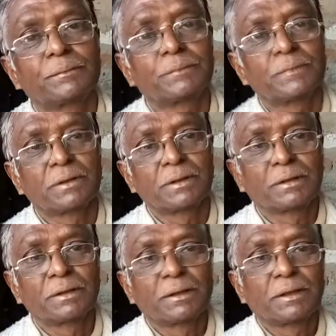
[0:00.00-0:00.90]
है
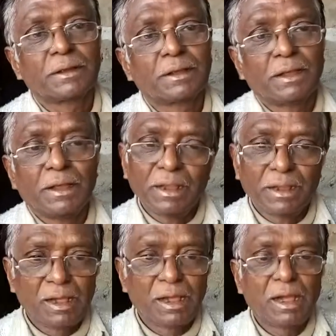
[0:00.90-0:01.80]
तो वहीं दूसरी
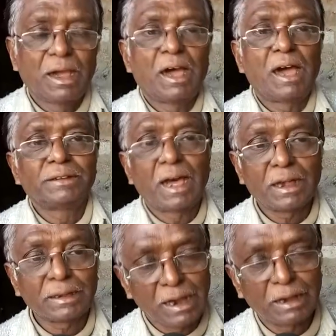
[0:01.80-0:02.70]
तरफ अनाज नहीं मिलने
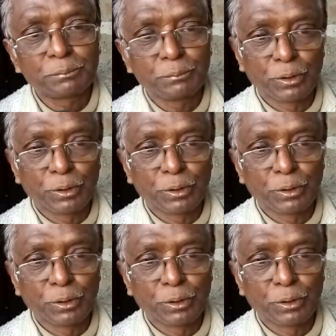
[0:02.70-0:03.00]
से जन